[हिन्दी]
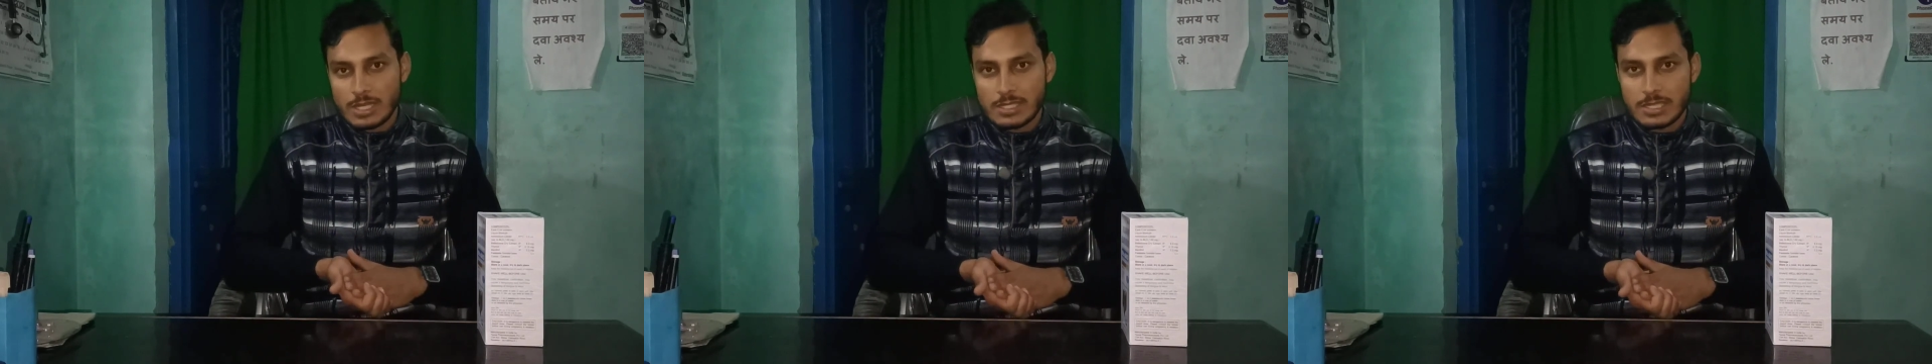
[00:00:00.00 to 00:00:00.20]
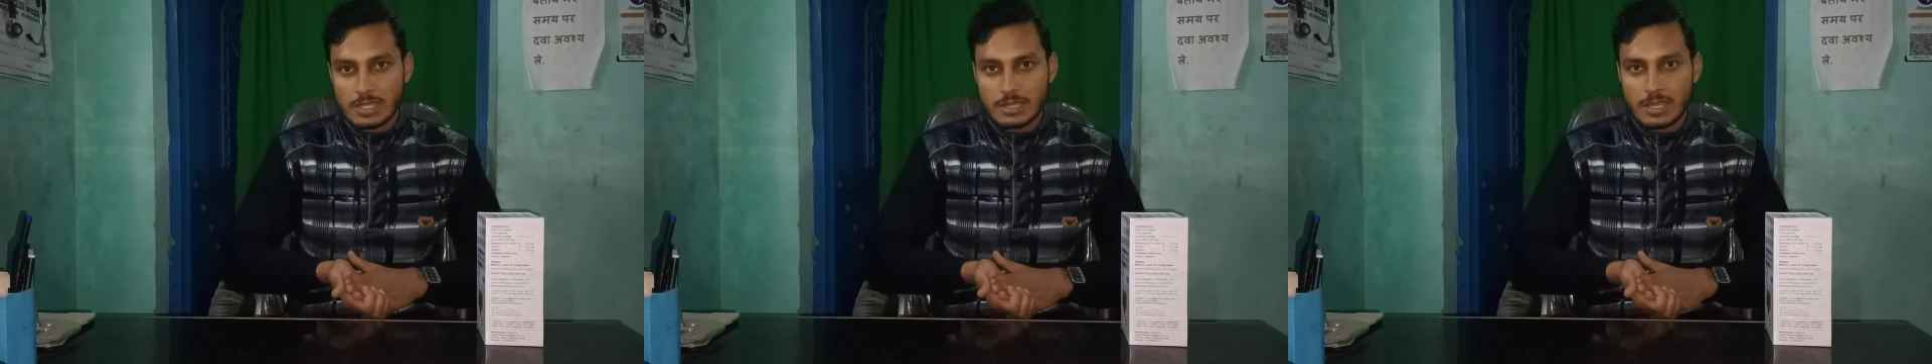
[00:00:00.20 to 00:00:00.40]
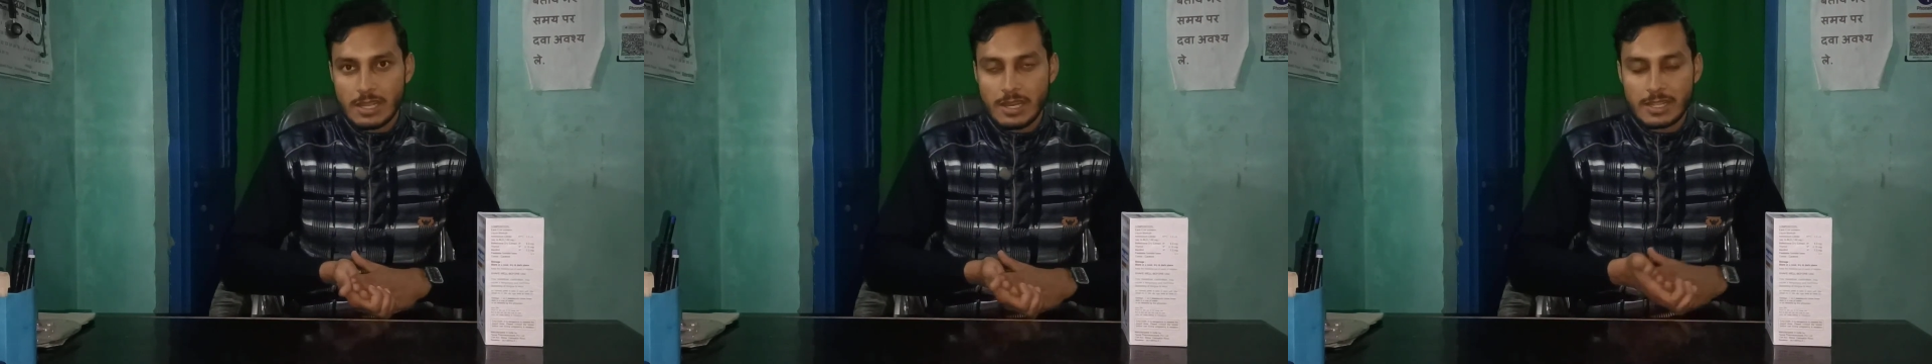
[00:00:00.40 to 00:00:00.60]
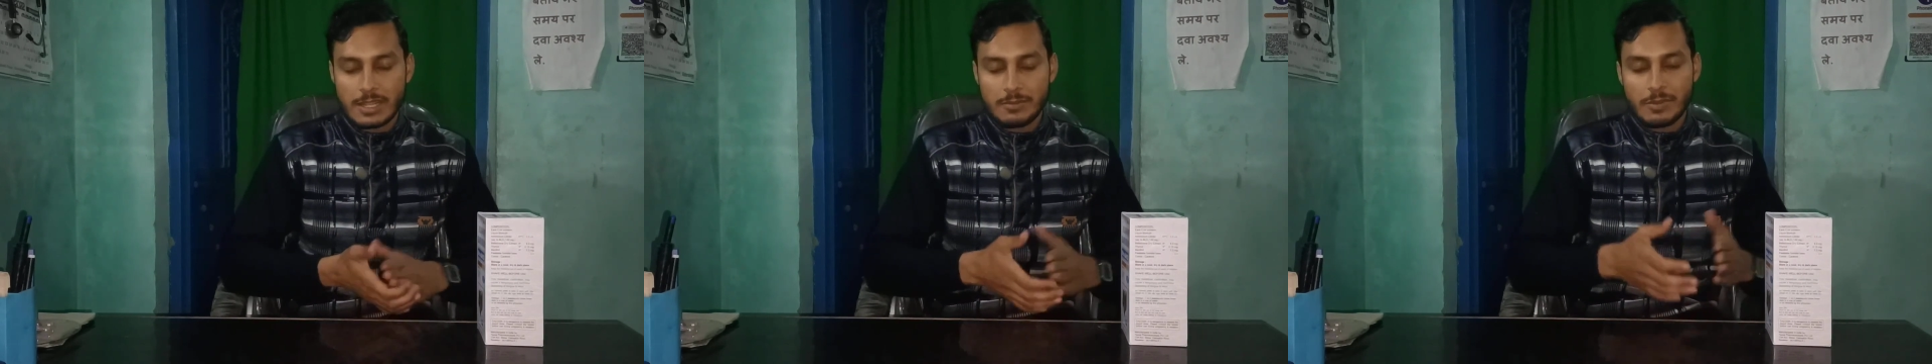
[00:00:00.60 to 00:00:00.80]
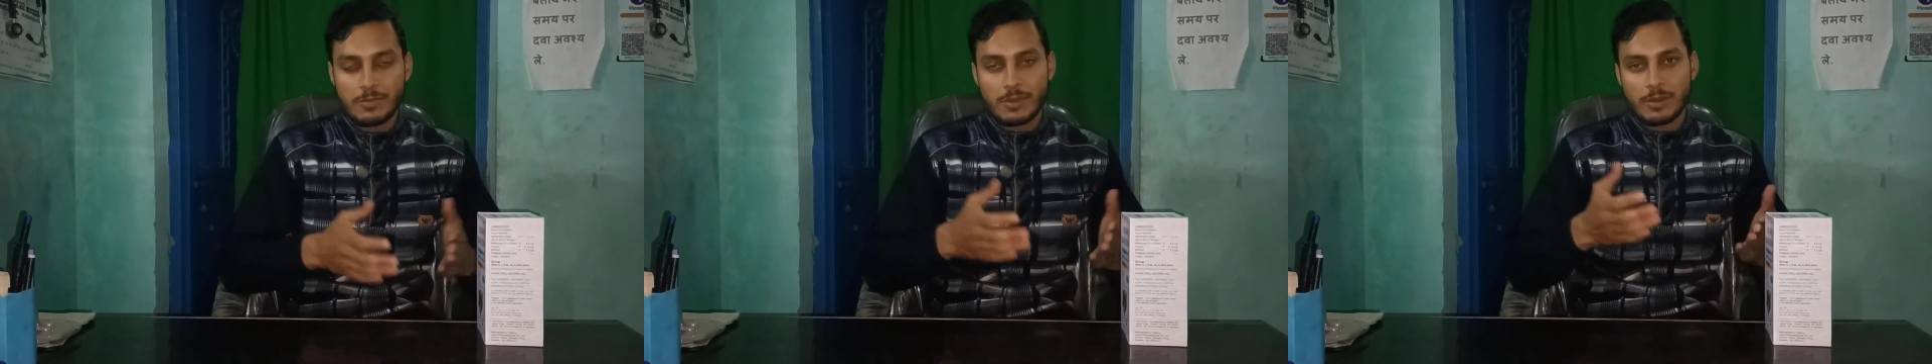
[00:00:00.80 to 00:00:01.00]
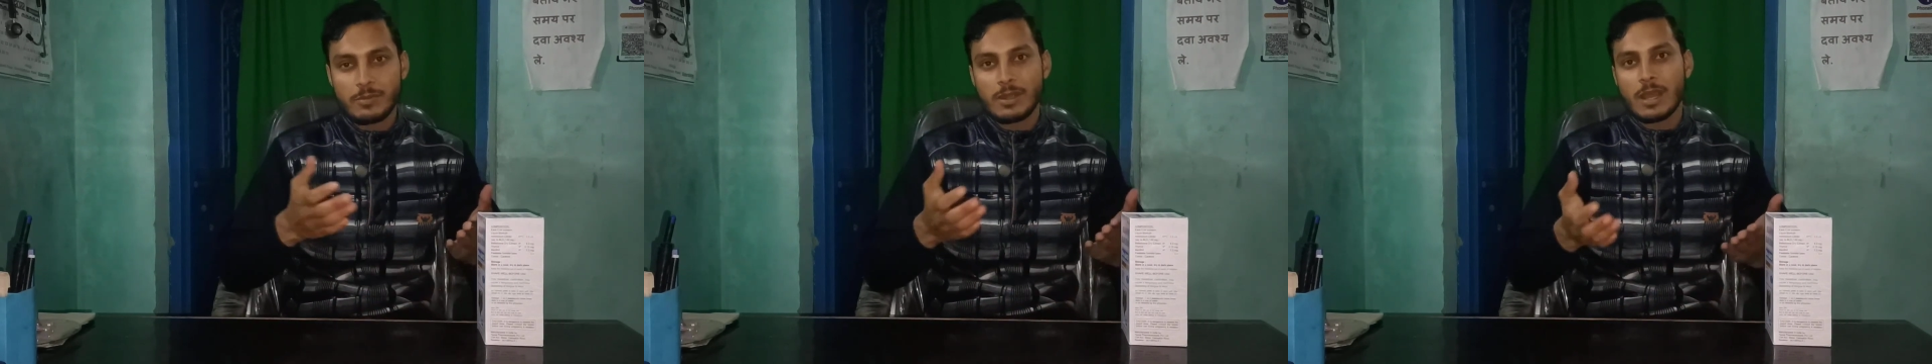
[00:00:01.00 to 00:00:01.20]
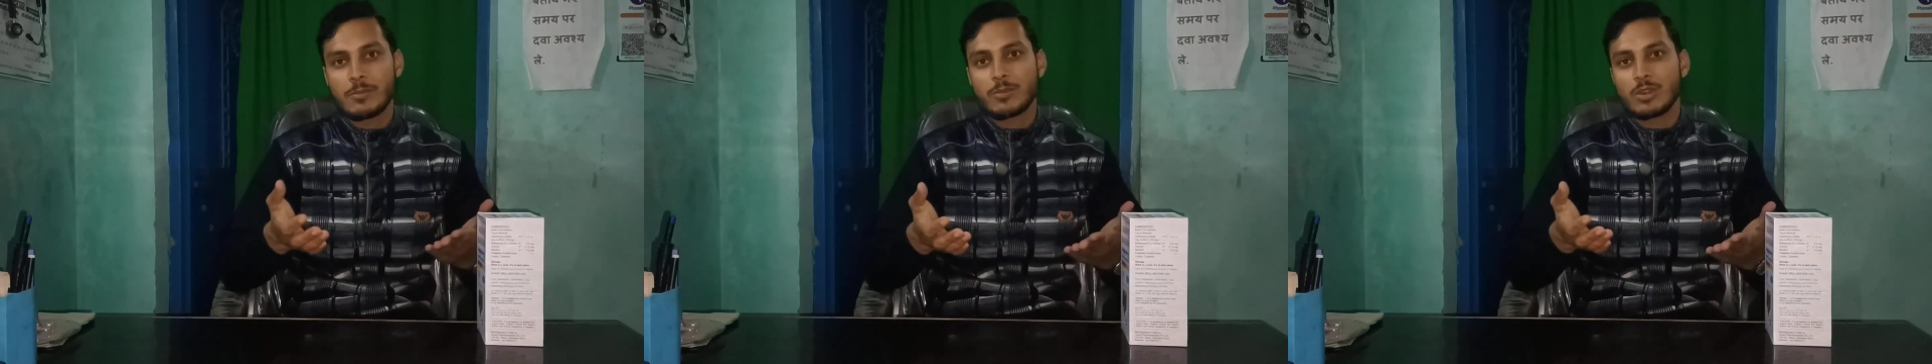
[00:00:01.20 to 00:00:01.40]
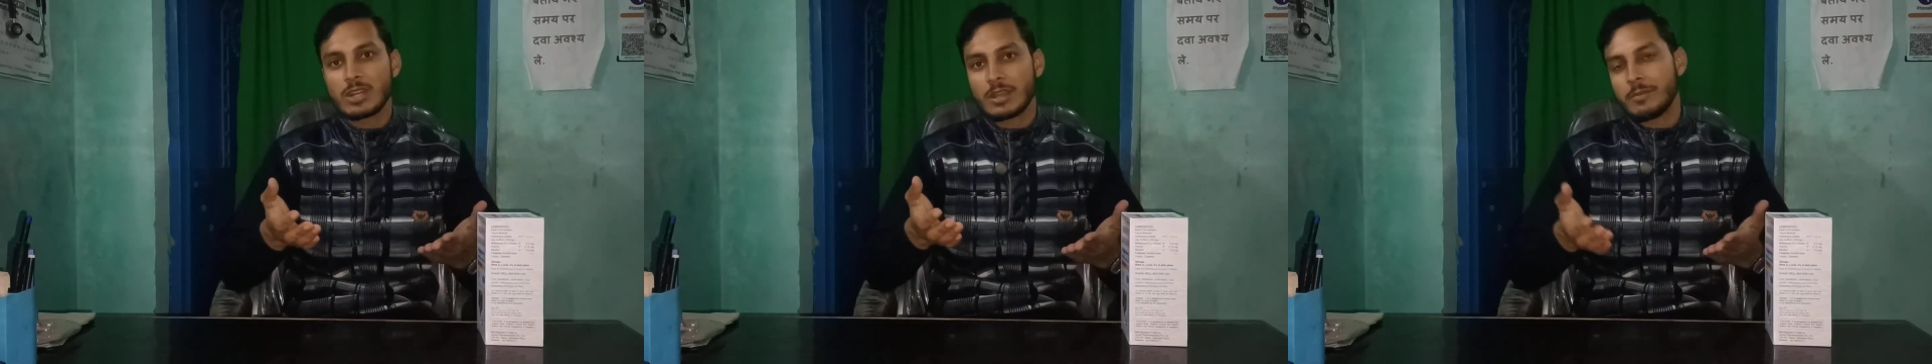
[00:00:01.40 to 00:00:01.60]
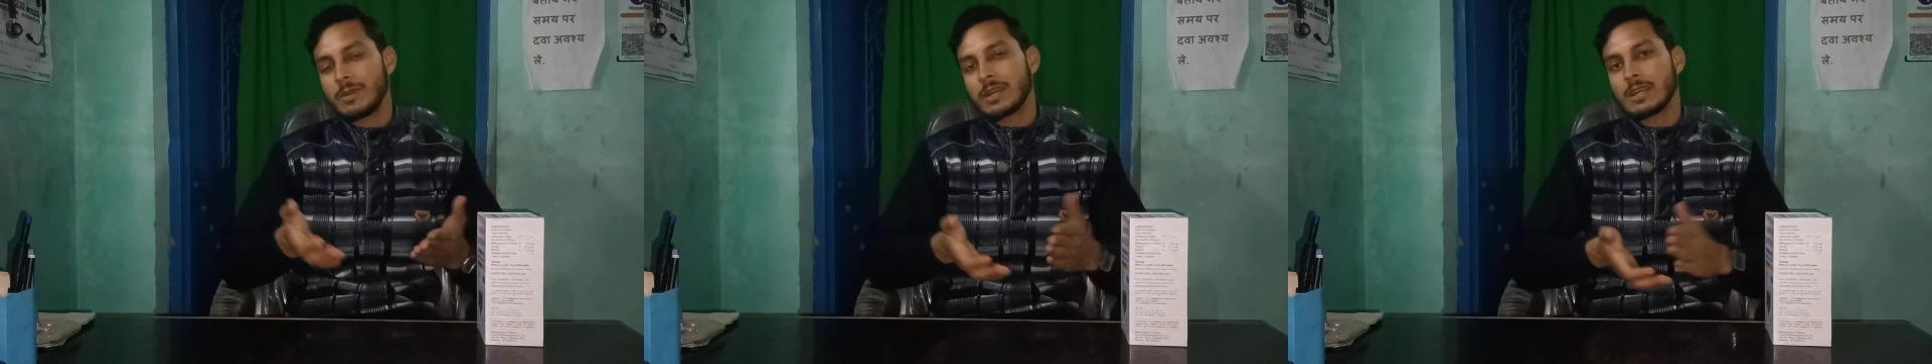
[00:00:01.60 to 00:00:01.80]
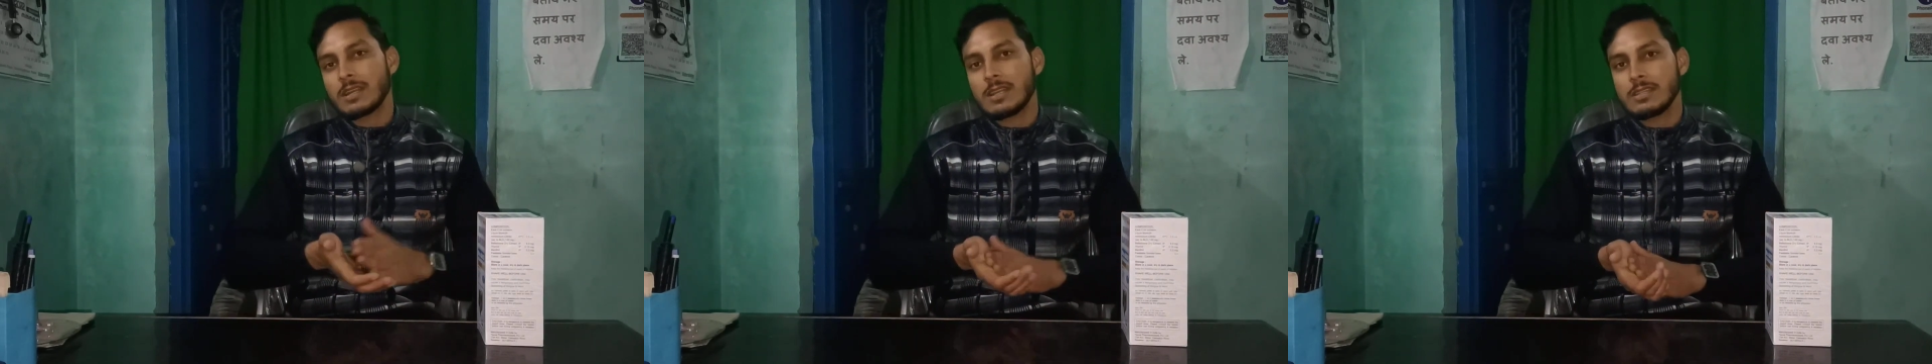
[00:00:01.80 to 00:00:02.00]
ले सकते हैं लेकिन मैं फिर भी आपको
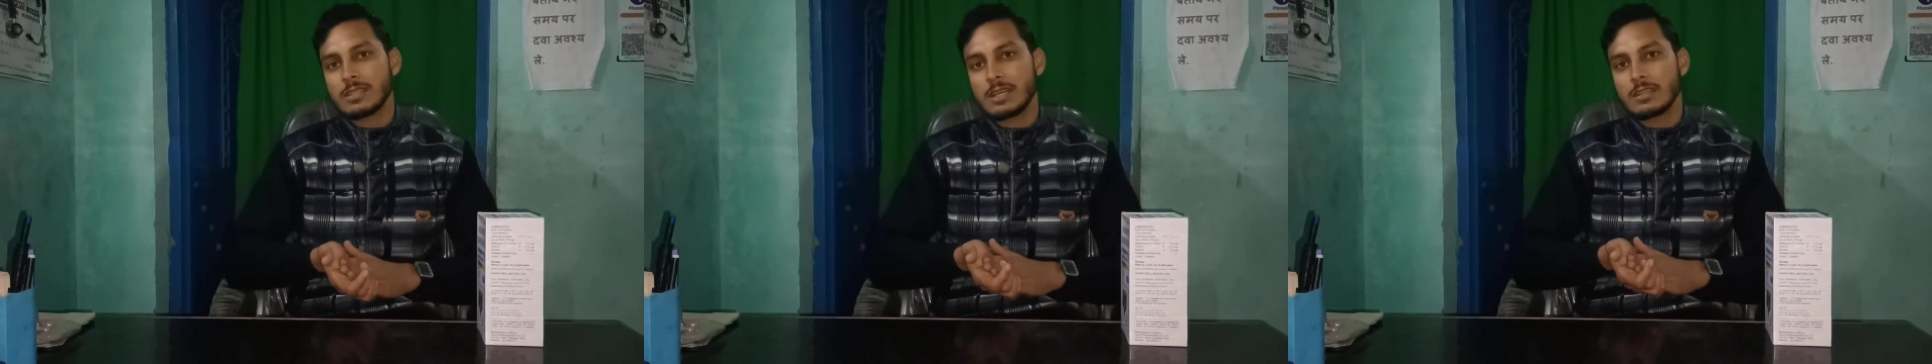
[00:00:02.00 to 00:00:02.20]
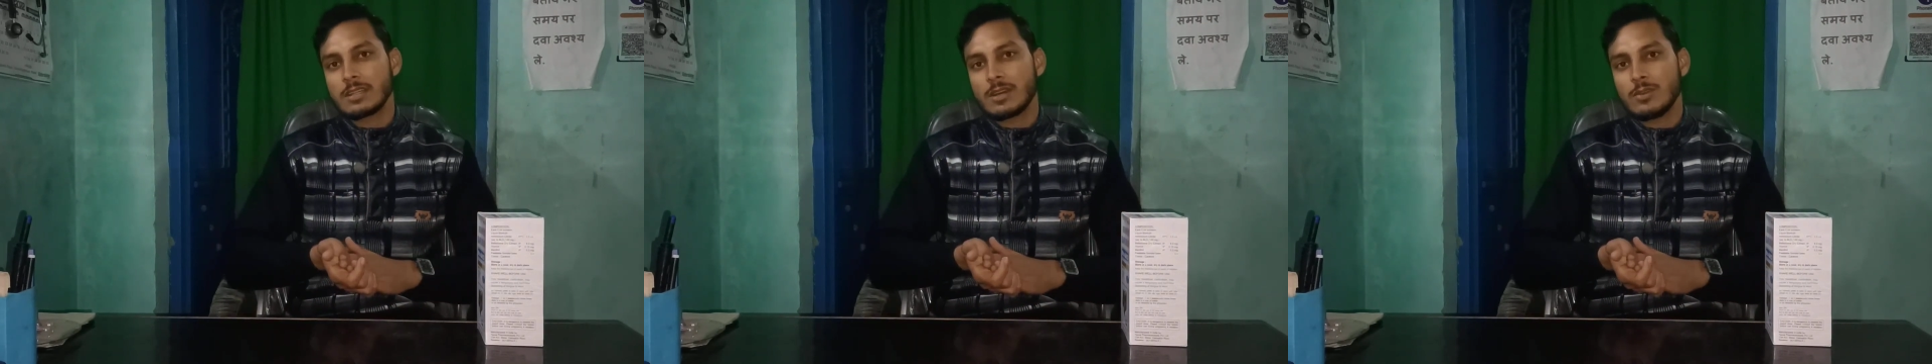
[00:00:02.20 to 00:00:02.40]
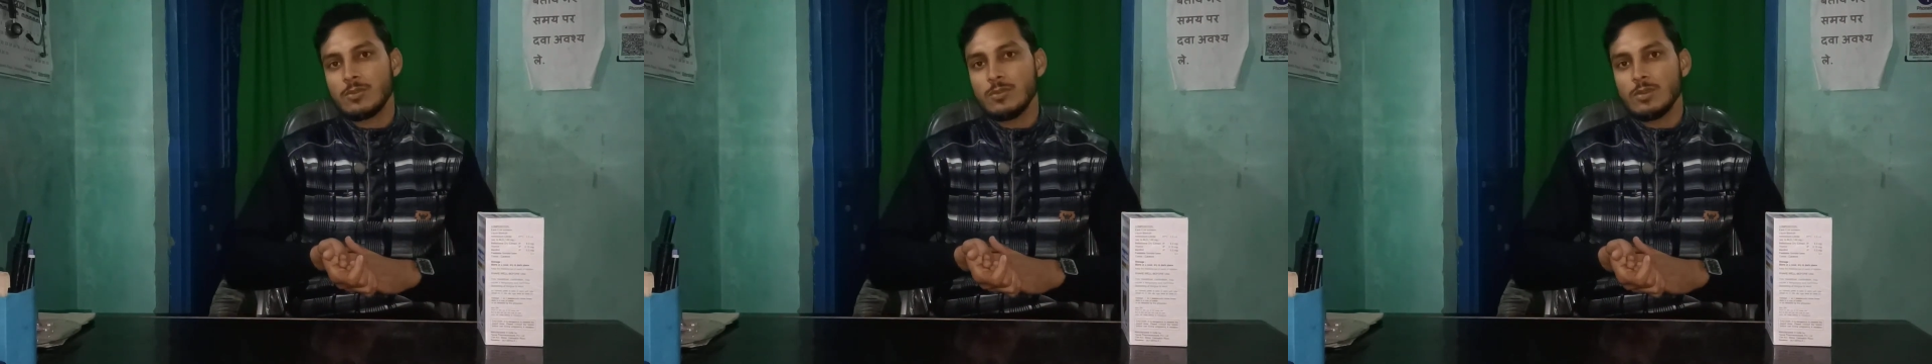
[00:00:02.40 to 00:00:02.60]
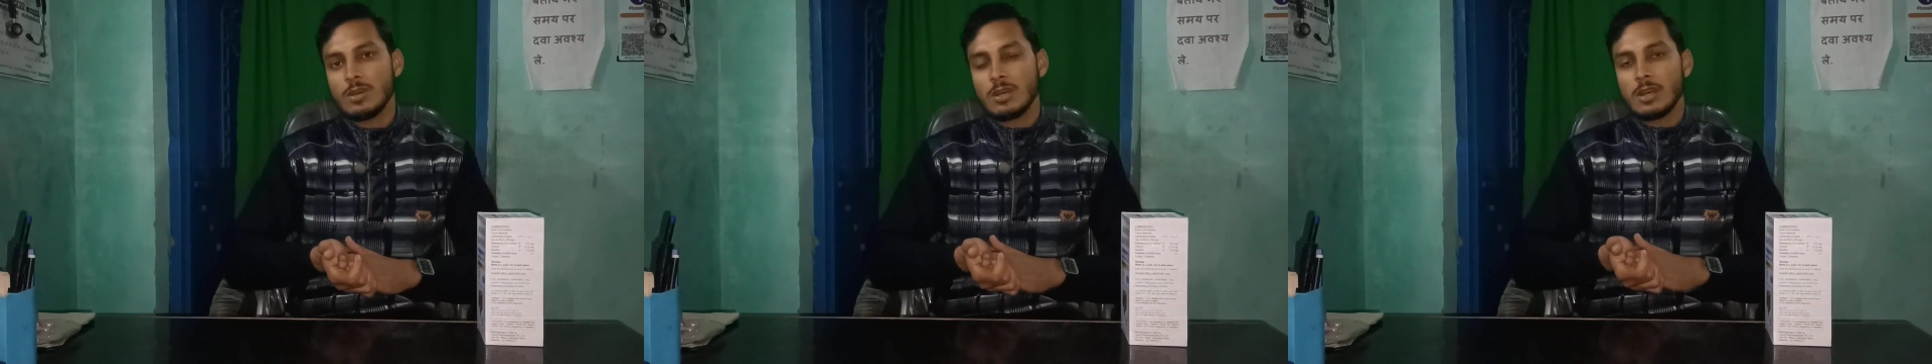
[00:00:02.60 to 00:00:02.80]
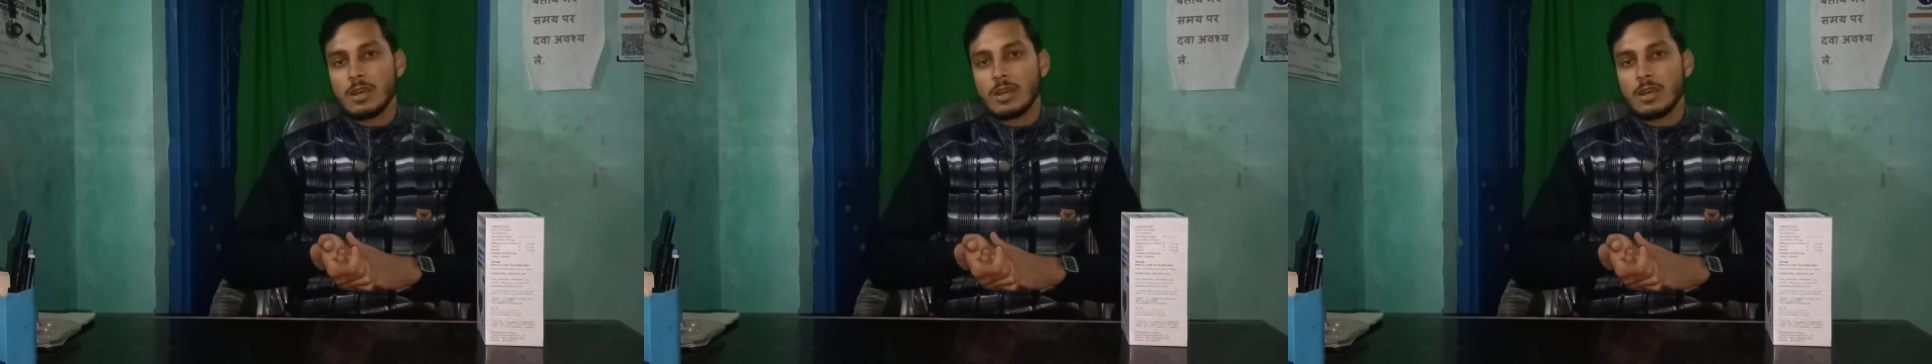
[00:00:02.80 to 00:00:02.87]
रिकमेंड करना चाहता हूं